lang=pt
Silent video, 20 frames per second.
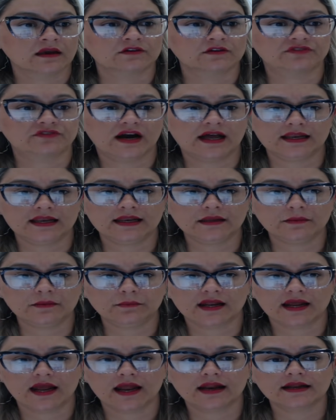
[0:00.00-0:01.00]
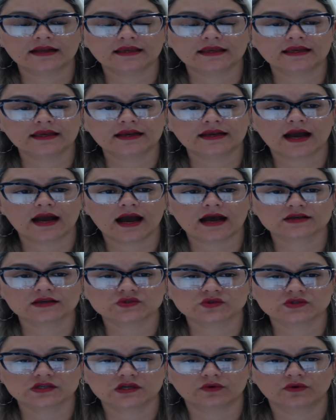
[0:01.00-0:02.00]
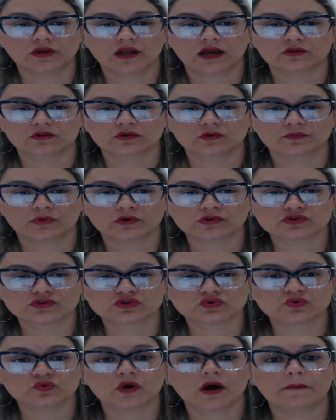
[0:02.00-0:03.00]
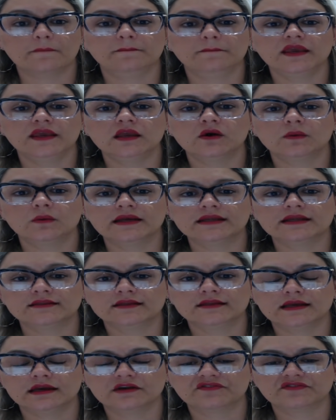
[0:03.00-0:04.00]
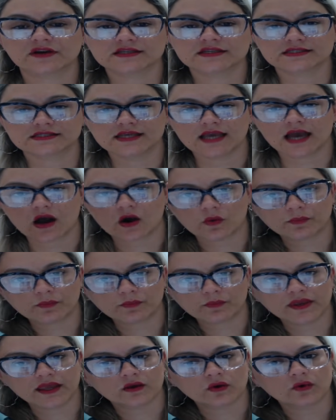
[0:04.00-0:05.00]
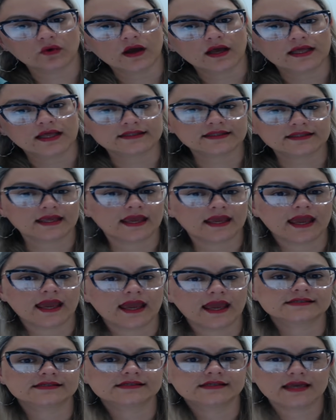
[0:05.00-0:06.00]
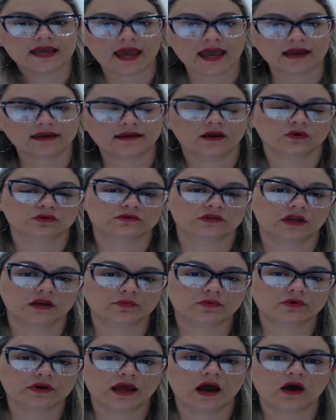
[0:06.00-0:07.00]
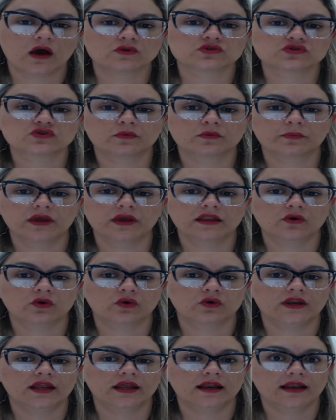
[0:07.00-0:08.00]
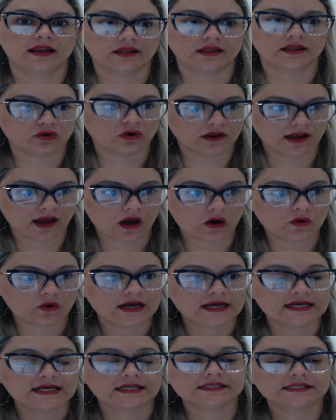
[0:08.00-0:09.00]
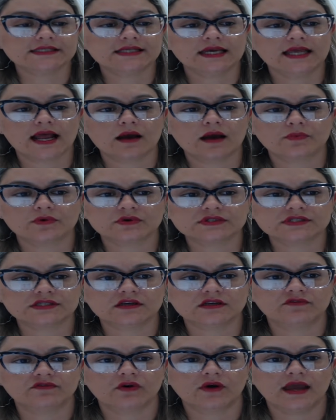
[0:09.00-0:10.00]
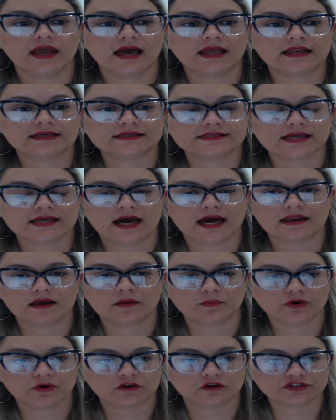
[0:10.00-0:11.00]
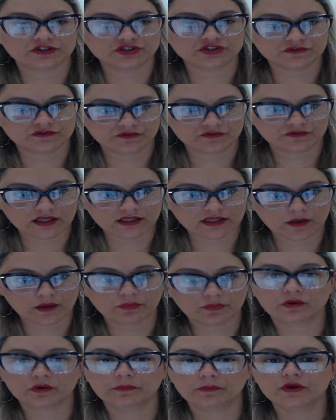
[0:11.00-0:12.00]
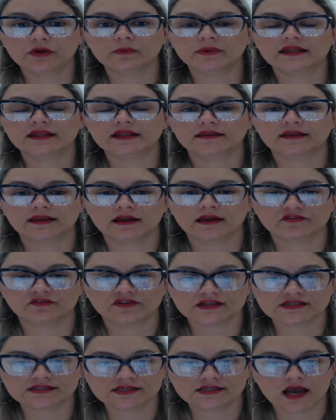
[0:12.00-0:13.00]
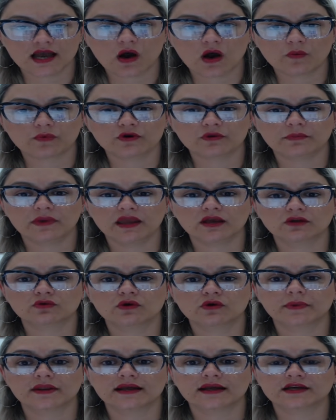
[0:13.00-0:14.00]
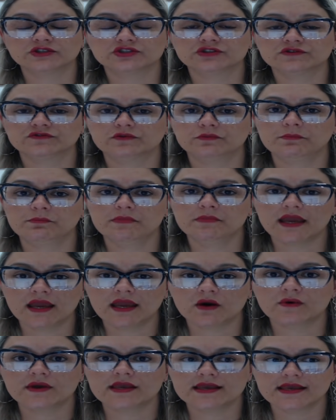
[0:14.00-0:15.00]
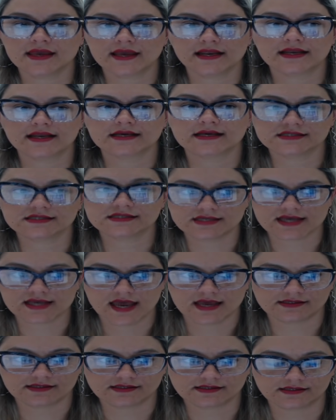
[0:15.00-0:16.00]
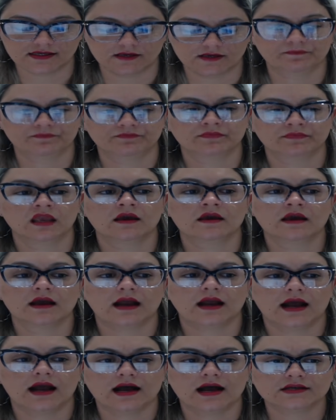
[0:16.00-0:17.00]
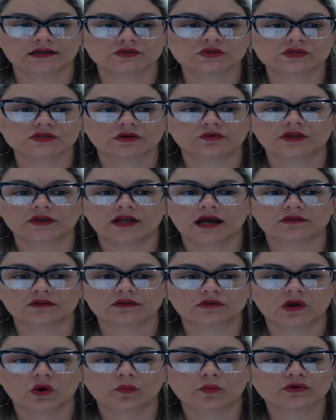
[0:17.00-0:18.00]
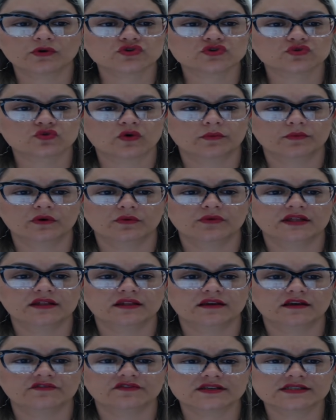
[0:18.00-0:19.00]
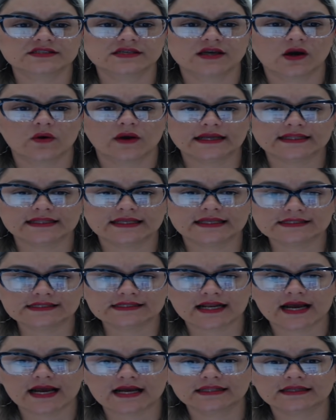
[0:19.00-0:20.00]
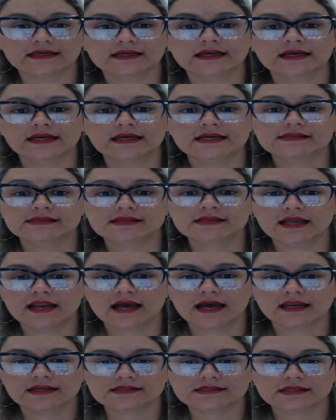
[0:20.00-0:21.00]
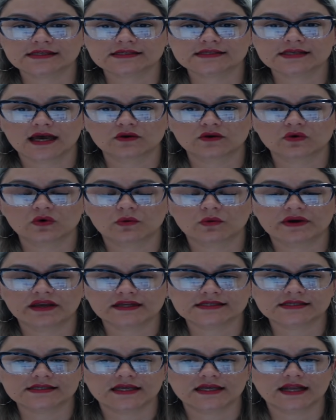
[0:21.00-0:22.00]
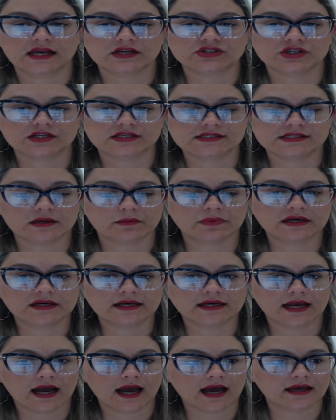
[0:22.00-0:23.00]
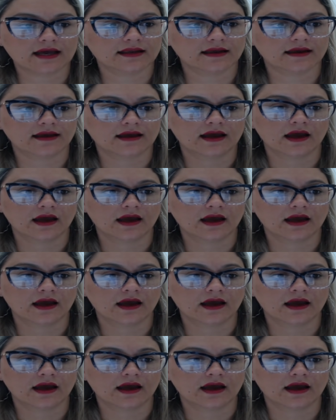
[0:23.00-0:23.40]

Vale lembrar que caso o segurado possua biometria facial pelo TSE, que é o Tribunal Superior Eleitoral, será possível realizar a prova de vida por biometria facial por meio do aplicativo Meu INSS Caso o segurado não possua biometria facial cadastrada, será necessário comparecer à agência bancária,